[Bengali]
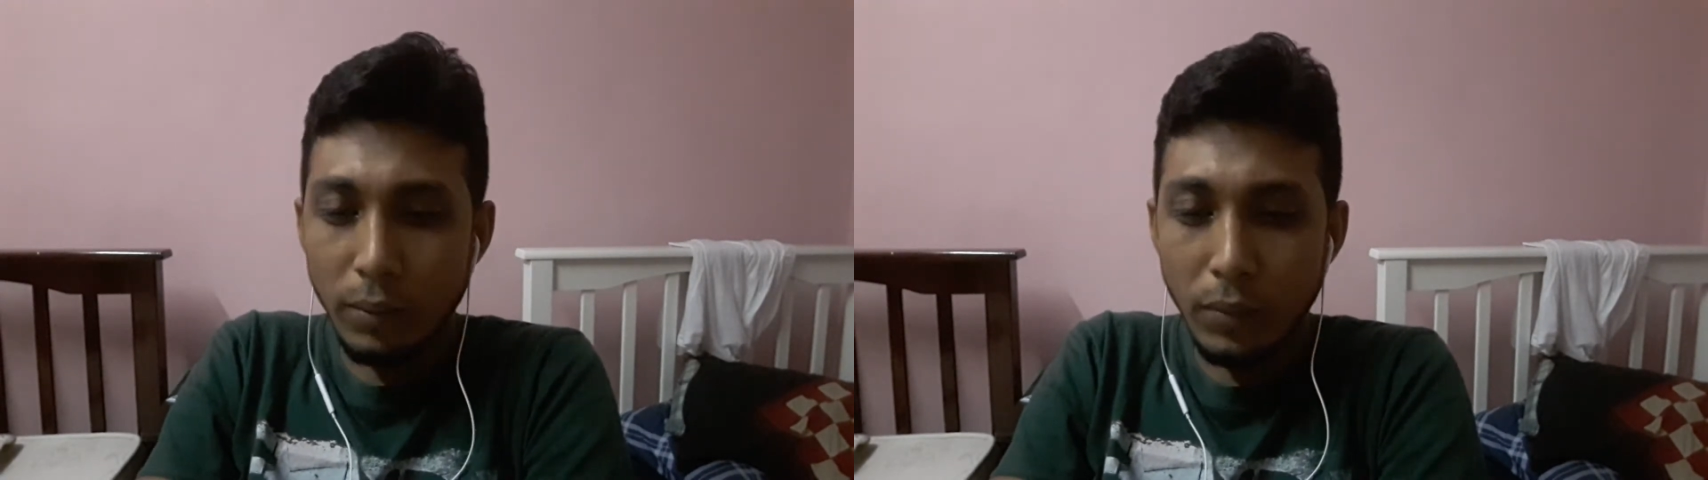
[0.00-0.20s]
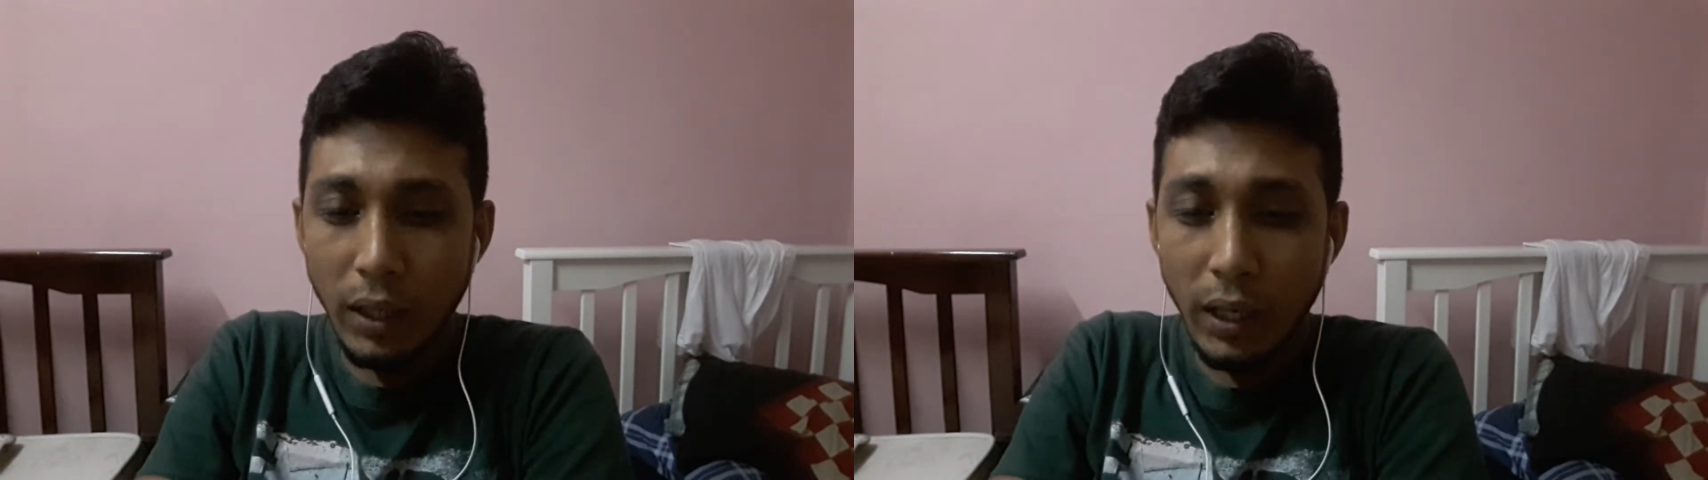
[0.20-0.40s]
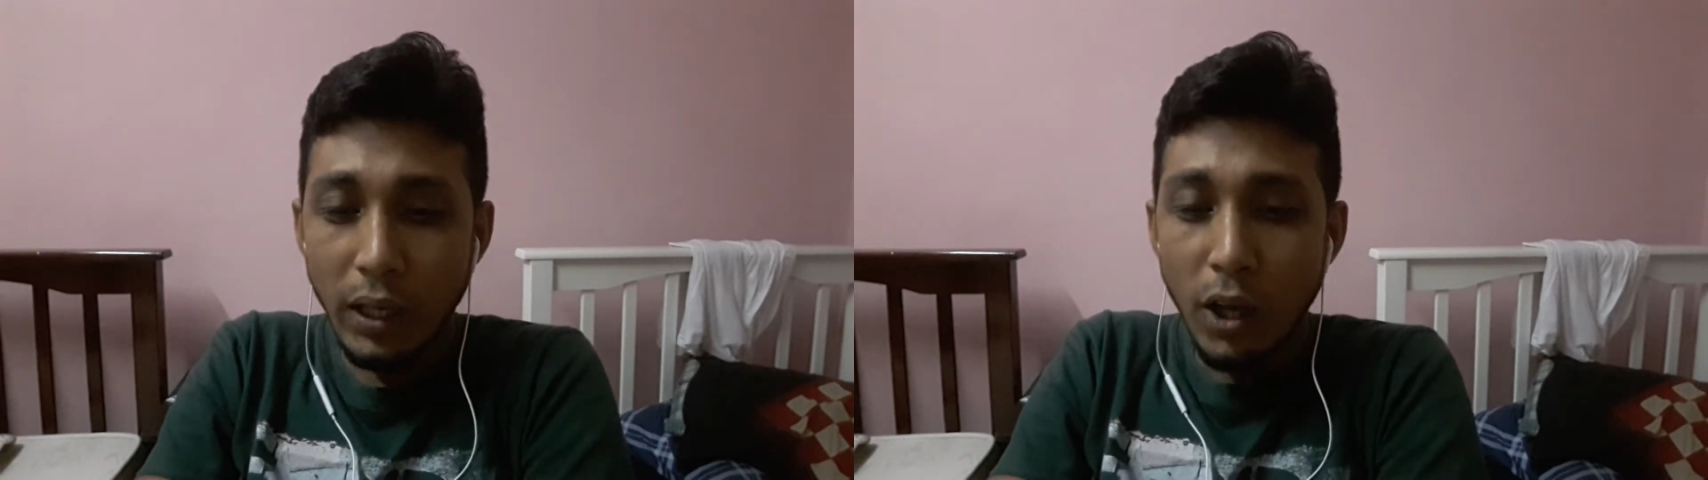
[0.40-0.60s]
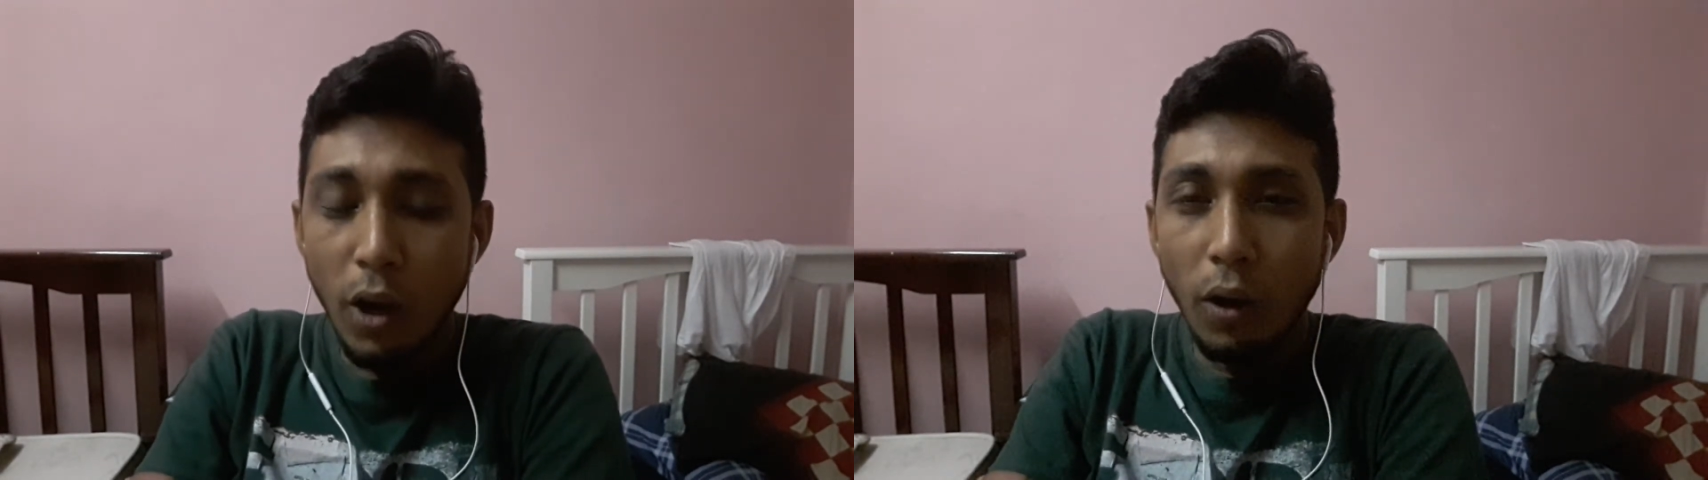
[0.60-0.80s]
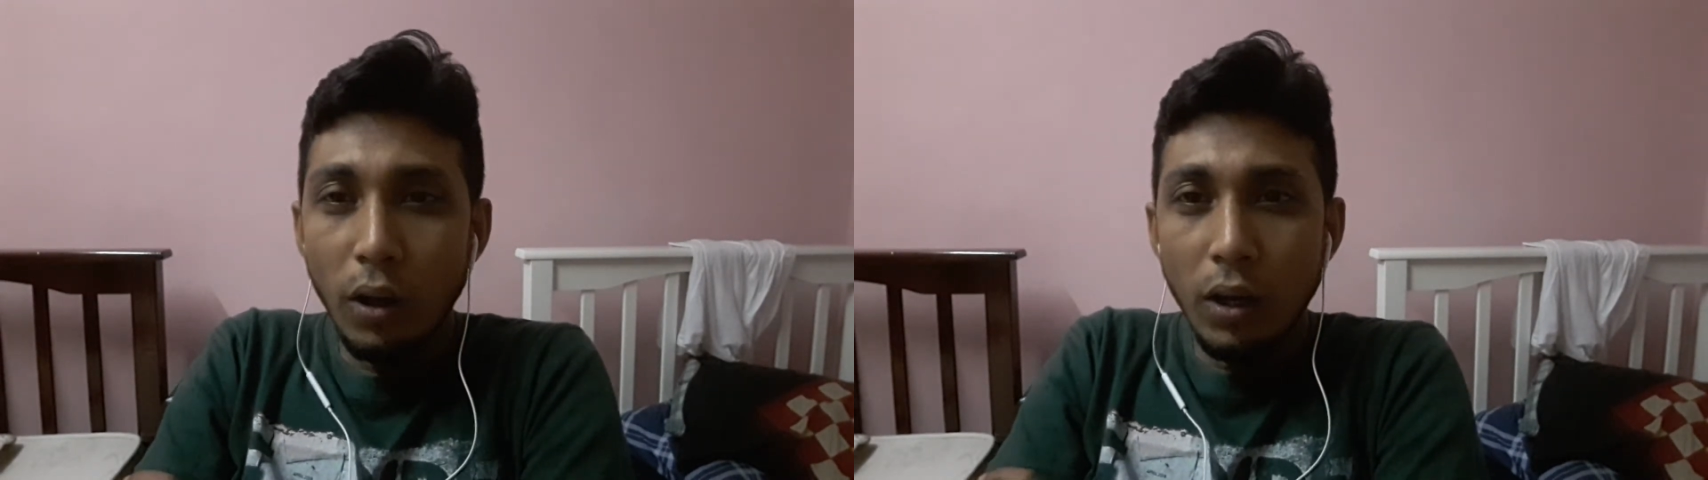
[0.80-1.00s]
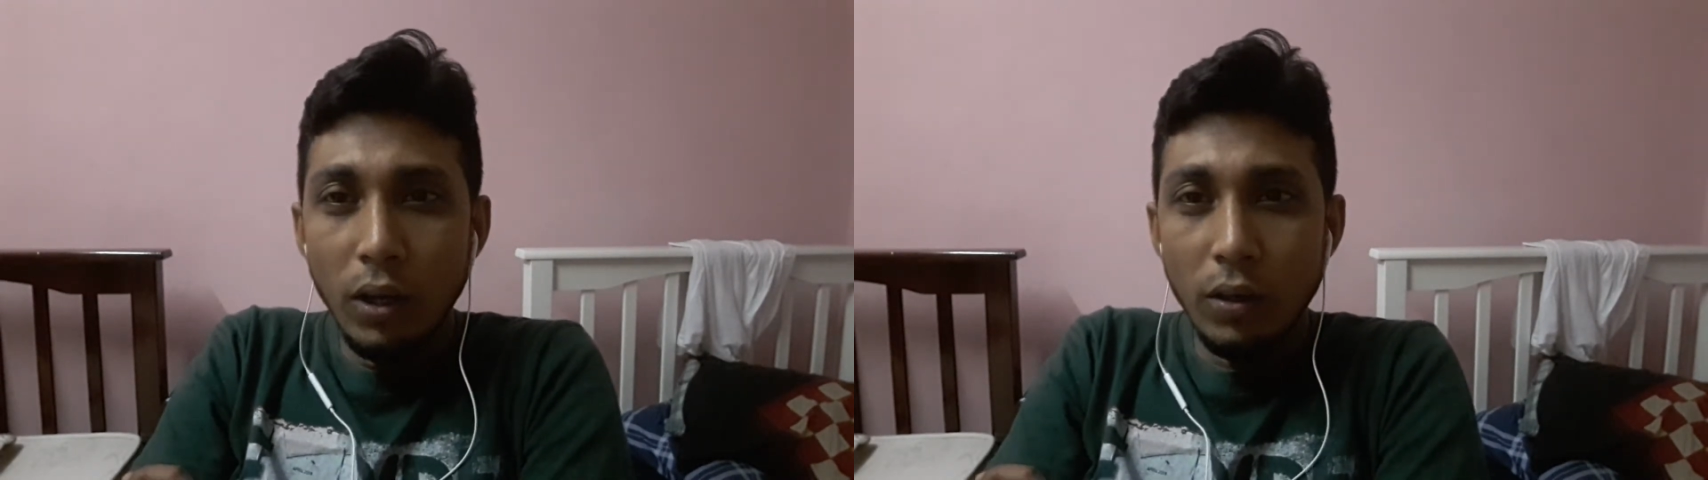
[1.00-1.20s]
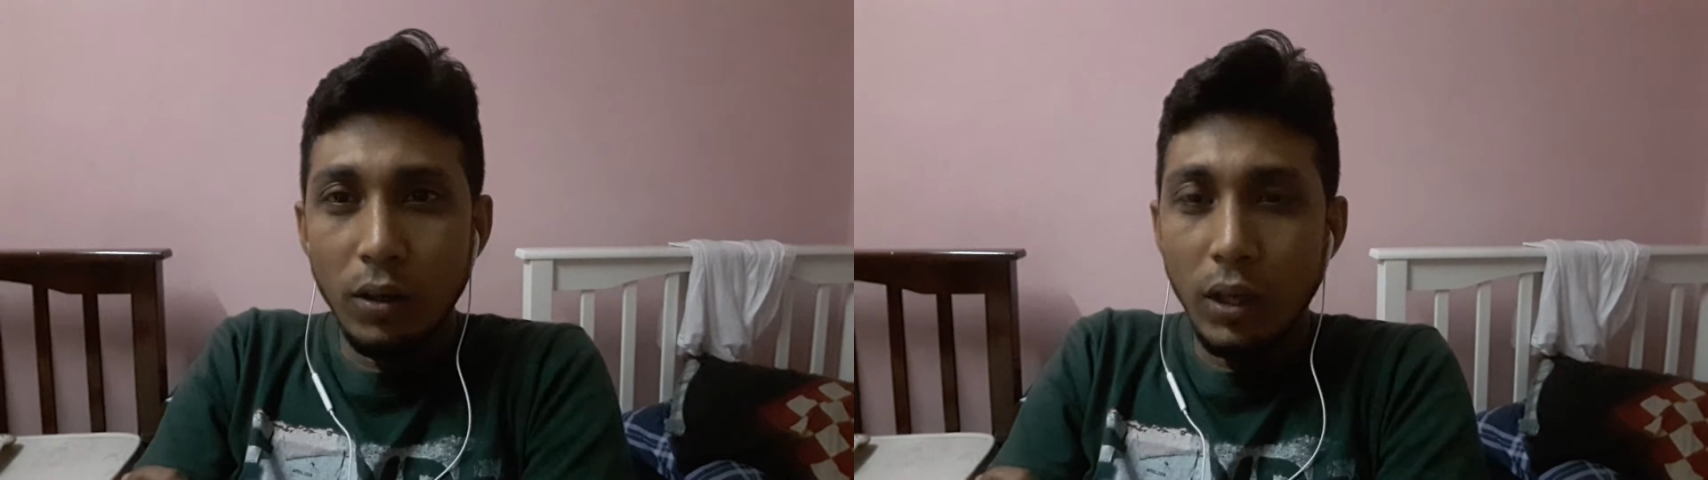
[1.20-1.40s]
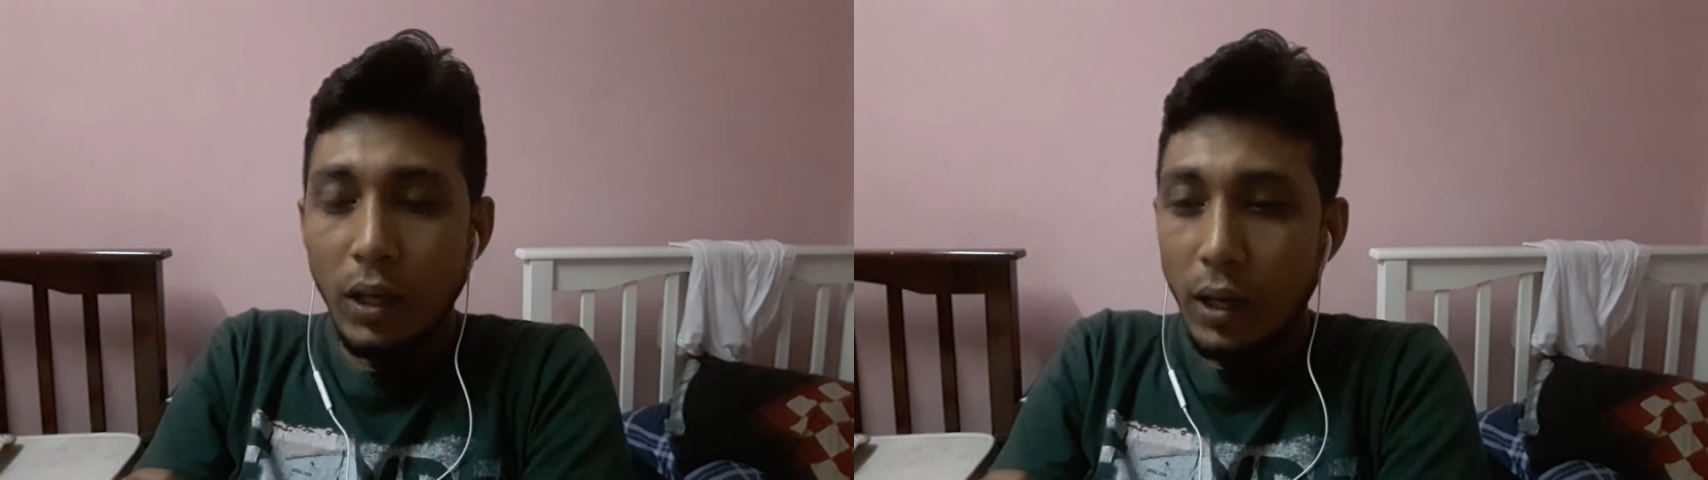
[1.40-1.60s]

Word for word: আর মানে ওই